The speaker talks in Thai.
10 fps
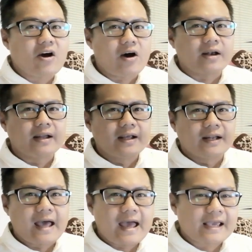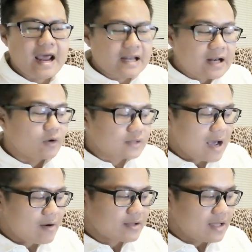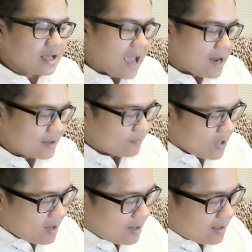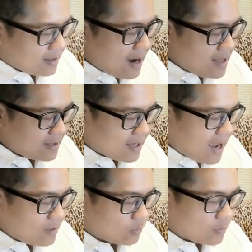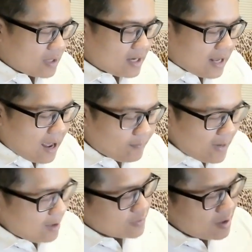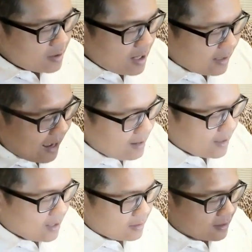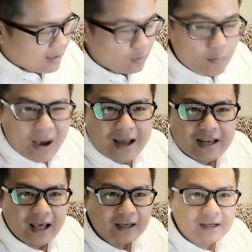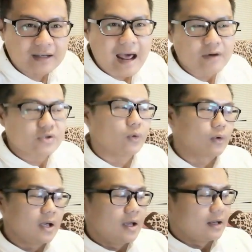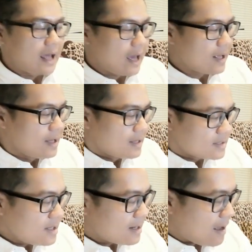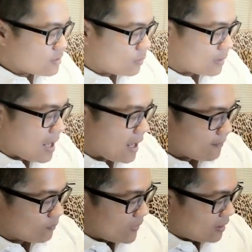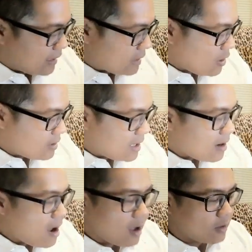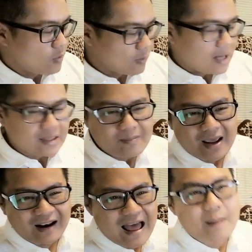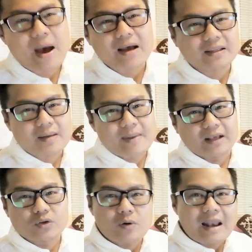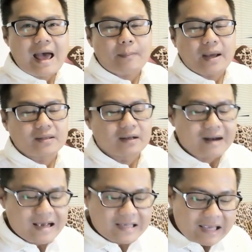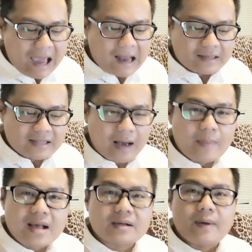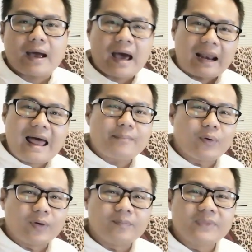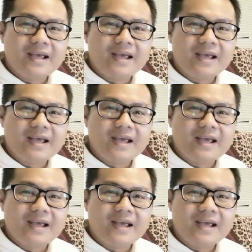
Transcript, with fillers: นก่อนนะการเงินของชาวราศีกันราศีกันอยู่ตรงนี้นะครับ ดาวเจ้าเรือนการเงินคือกระดุมพระเนี่ยคือดาวศุกร์นะซึ่งดาวศุกร์เนี่ยในตอนนี้ก็อยู่ในตำแหน่งลาภะคือตำแหน่งโชคลาภหมายถึงราศีกันสามารถแสวงหาลาภผล